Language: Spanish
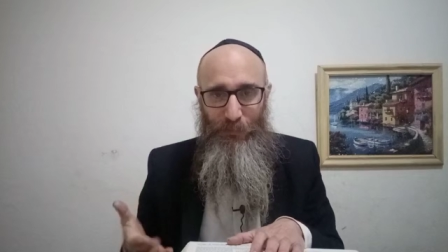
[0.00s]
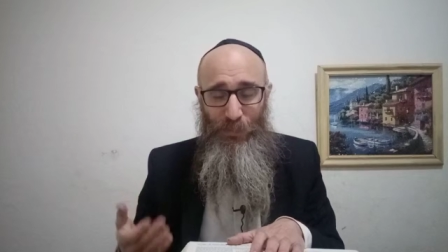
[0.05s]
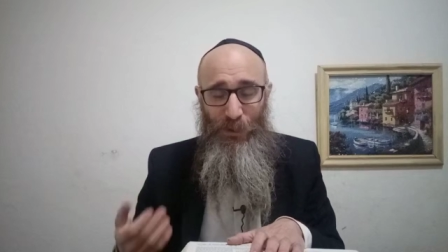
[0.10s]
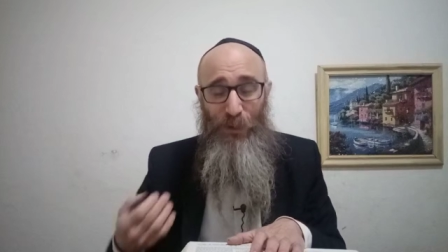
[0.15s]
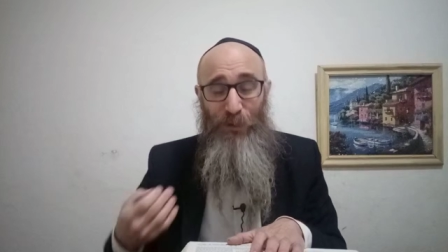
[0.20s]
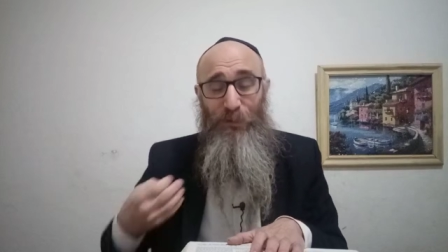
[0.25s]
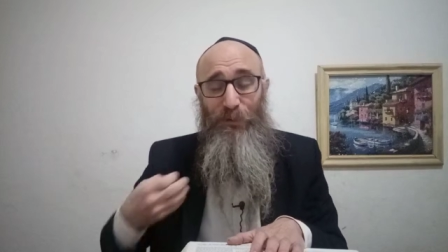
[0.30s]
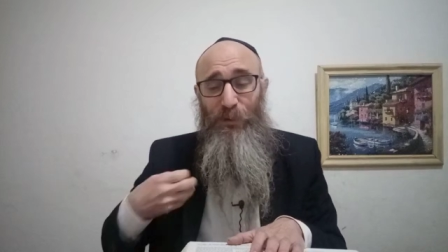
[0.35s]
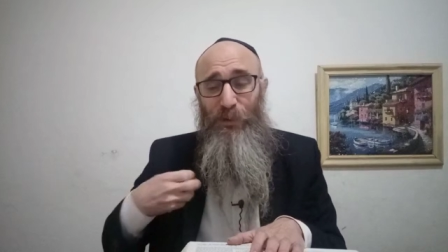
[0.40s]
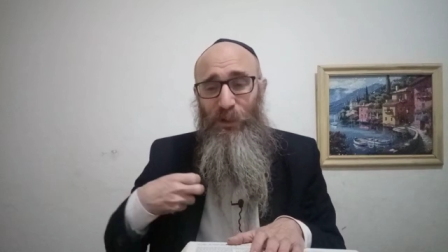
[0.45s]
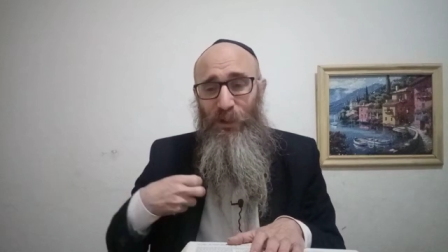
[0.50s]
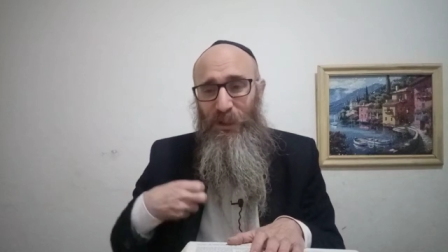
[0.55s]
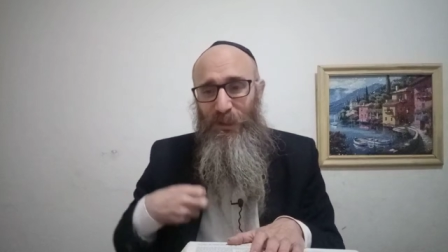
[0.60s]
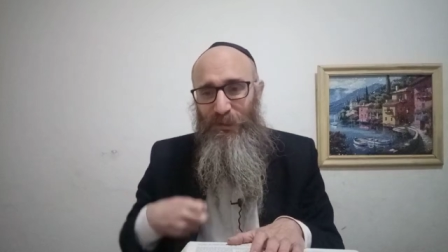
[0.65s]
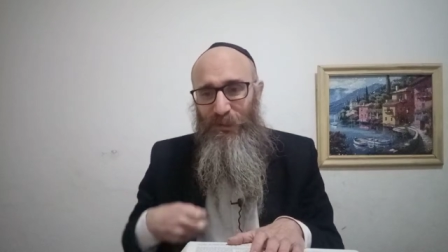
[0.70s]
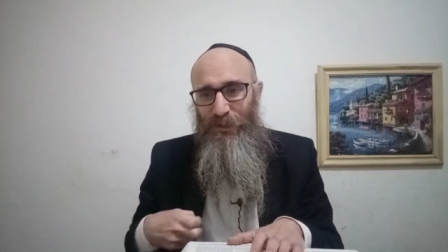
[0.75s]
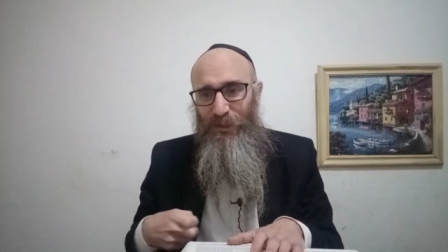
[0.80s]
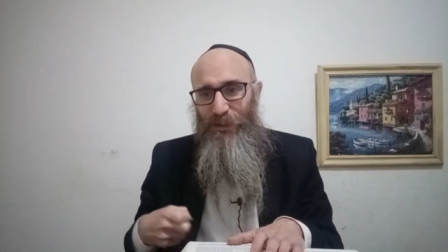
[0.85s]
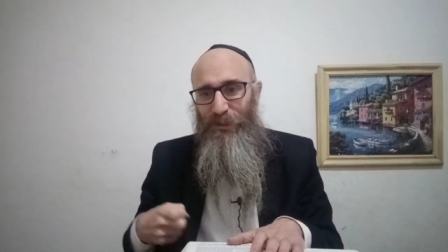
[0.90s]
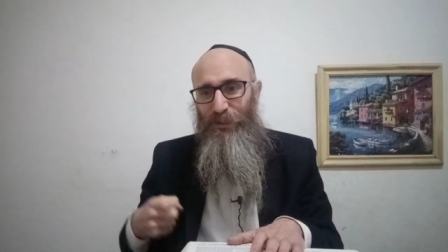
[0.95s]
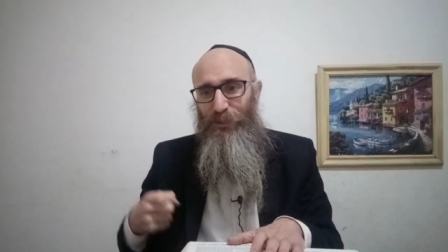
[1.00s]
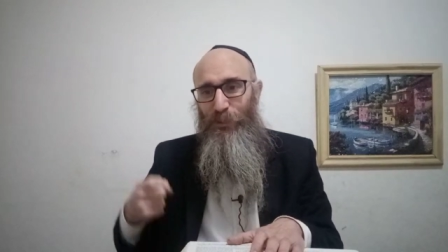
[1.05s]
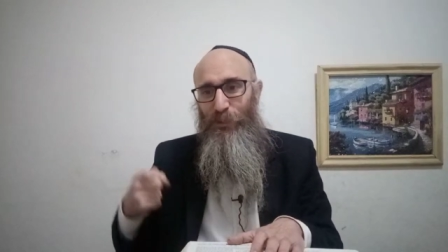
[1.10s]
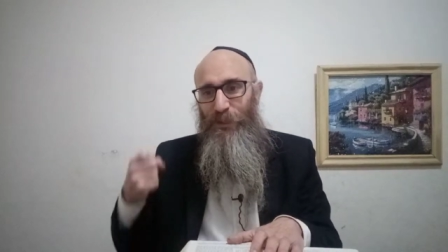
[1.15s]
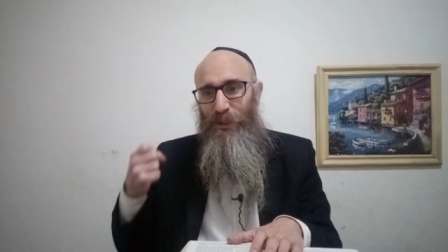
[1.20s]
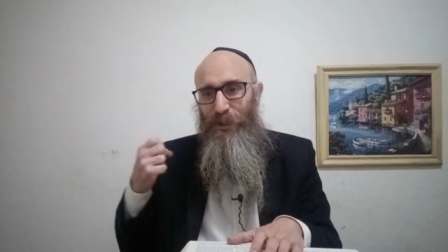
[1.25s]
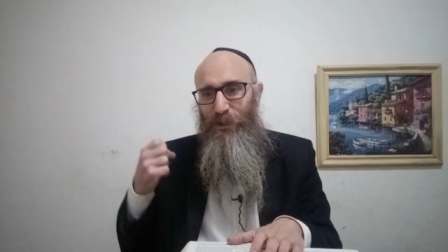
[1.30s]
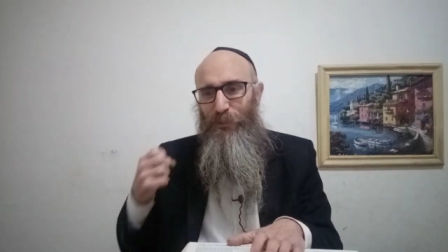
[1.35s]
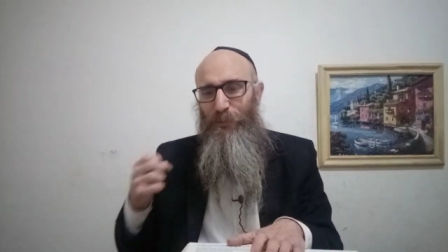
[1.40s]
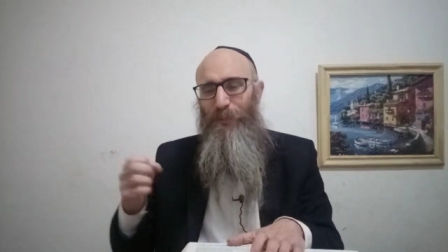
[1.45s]
pero en sus corazones
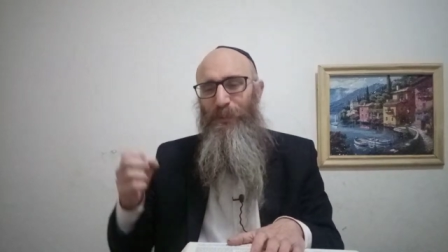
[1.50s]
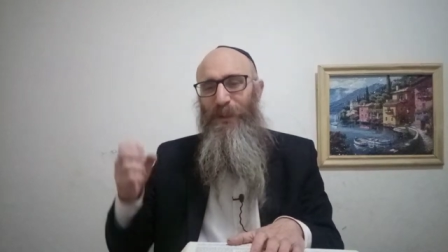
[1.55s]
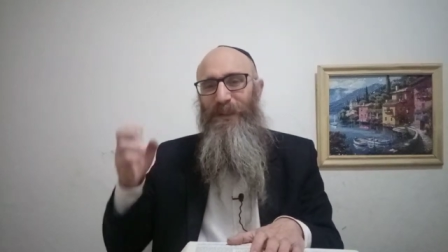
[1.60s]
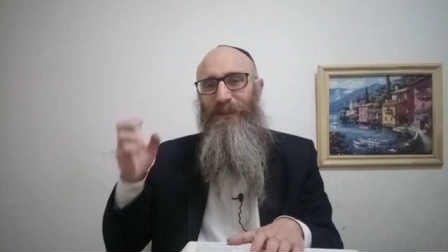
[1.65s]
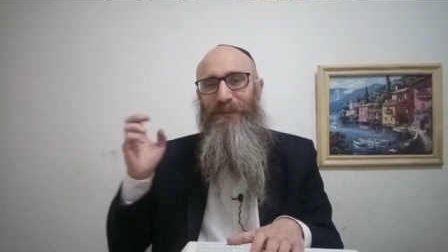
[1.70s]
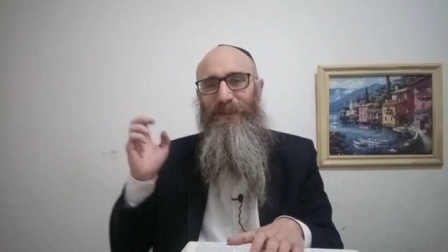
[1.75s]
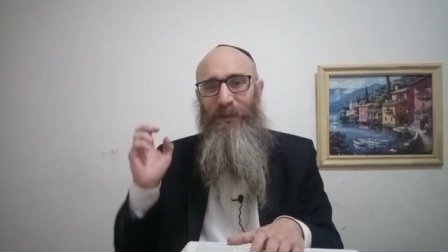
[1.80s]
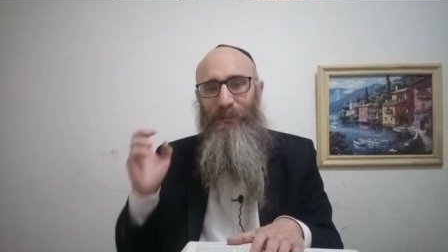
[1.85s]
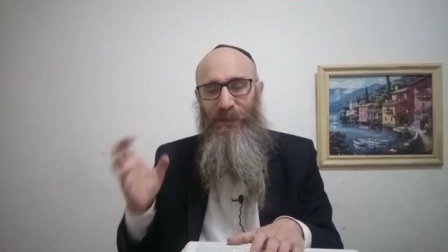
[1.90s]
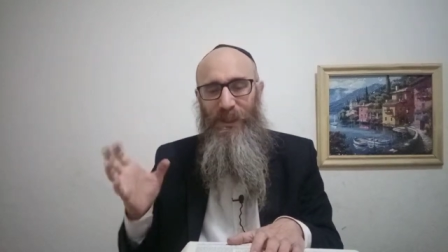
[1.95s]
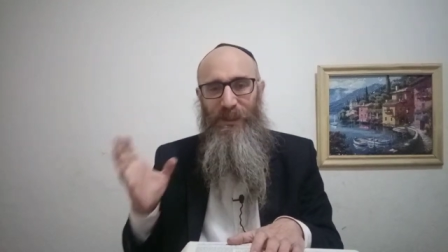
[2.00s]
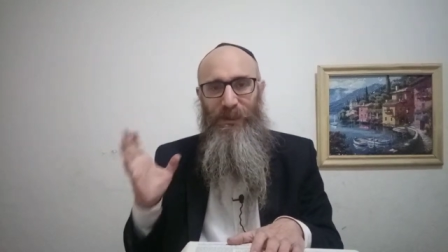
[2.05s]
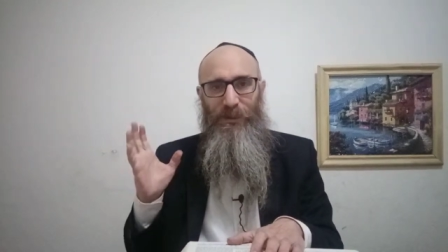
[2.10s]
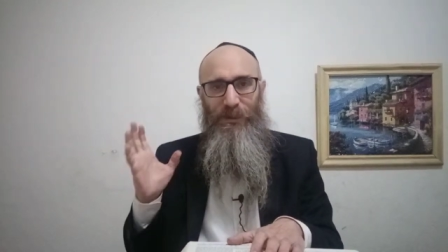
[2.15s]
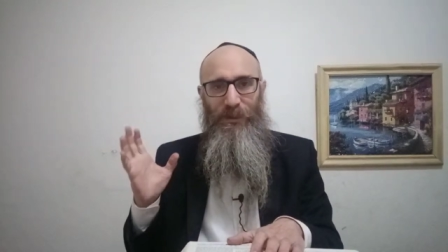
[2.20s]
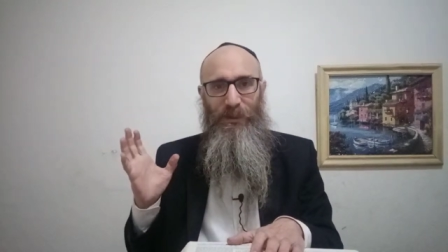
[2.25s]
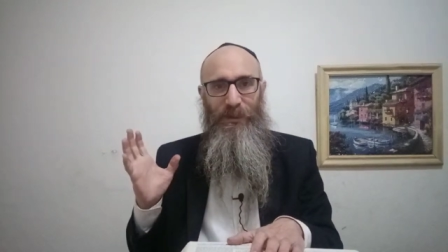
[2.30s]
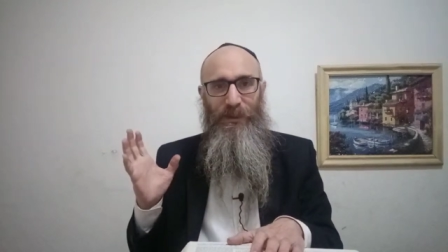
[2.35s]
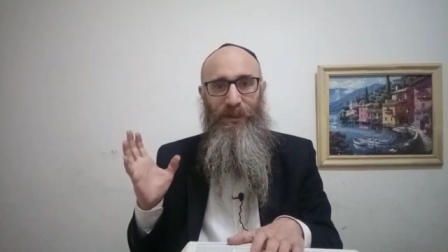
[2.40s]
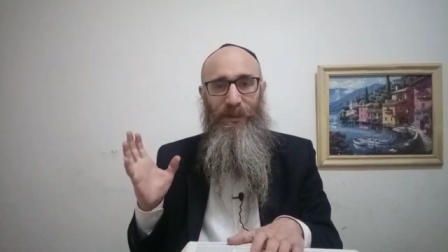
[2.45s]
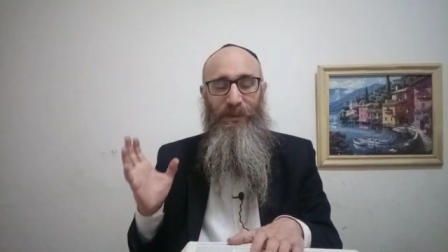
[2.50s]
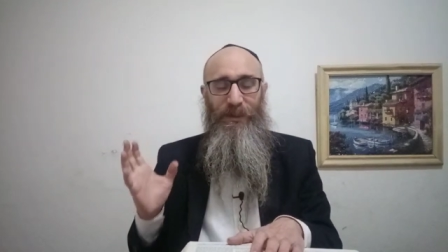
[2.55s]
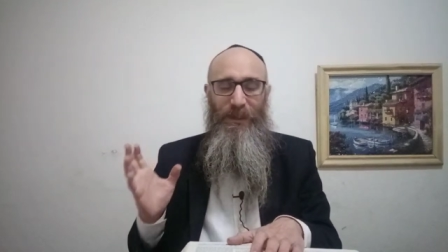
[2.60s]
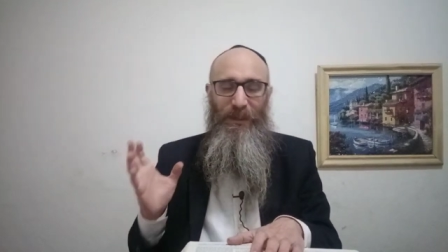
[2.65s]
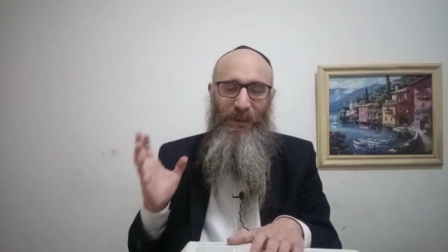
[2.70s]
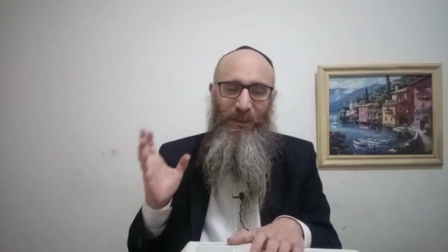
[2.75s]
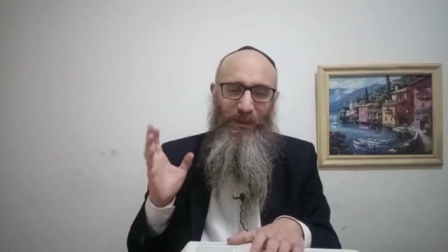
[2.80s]
tuvieron un pensamiento de